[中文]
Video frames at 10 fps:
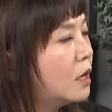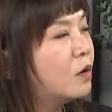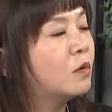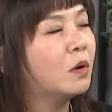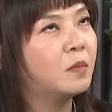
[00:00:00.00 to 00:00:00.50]

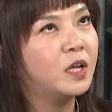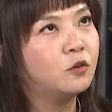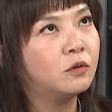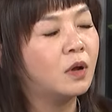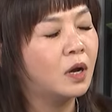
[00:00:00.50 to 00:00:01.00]
我
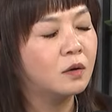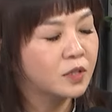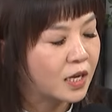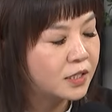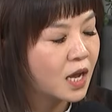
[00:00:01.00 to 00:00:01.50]
们呃，
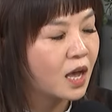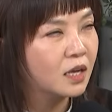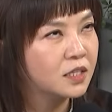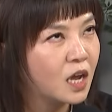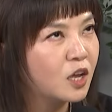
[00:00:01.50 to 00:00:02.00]
等一
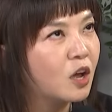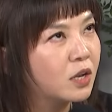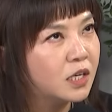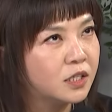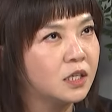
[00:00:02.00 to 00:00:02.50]
下，加要
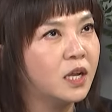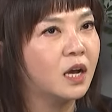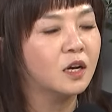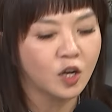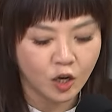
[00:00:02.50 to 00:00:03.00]
厘清
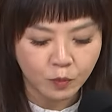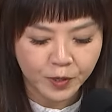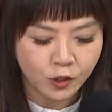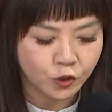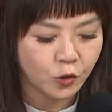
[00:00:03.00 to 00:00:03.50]
两个柯
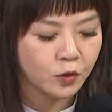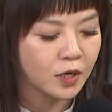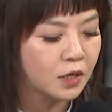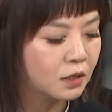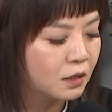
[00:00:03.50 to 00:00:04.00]
碧秀
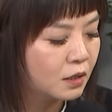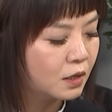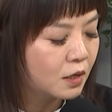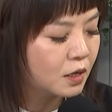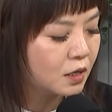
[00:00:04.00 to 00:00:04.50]
跟。
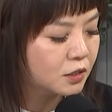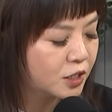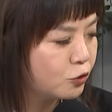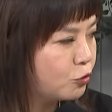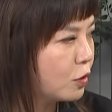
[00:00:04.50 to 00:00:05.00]
呃，
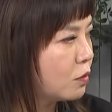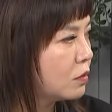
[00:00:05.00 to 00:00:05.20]
竞选